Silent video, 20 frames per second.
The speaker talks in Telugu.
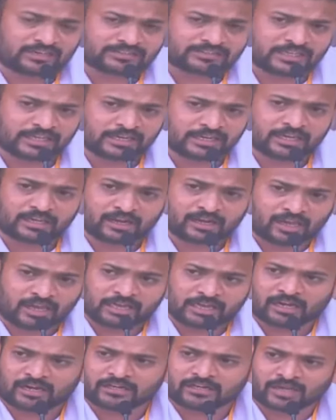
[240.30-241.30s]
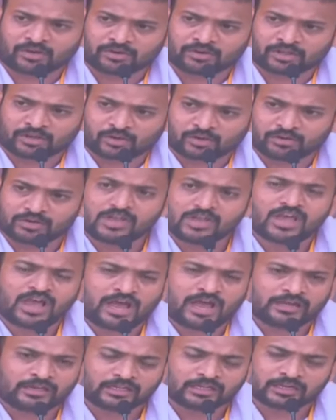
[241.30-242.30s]
చెందిన సీనియర్ నాయకులు అంటా ఉన్నారు
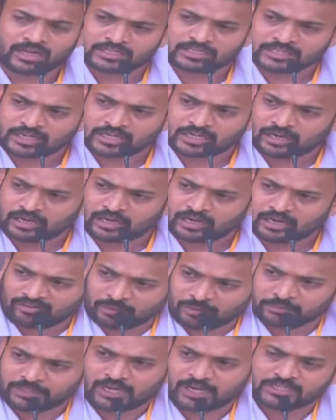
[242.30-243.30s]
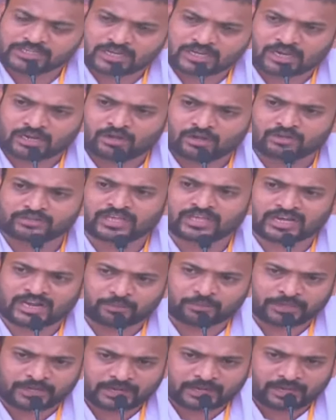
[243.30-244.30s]
అన్ని రాష్ట్రాలు ఇరవై ఎనిమిది రాష్ట్రాల్లో
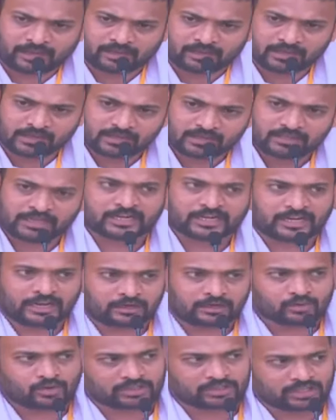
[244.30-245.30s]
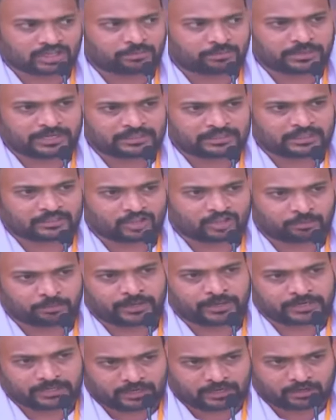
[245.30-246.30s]
ధరలు పెరిగాయి ఇక్కడేంటి కొత్తగా పెరిగితే
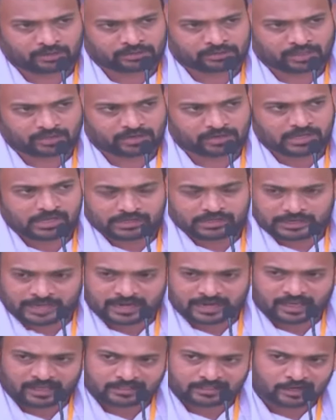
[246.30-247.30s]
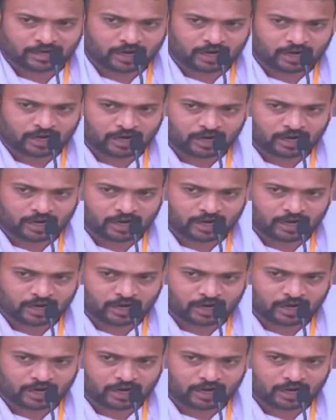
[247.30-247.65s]
తప్పేంటని అడుగుతాం నేను అతనికి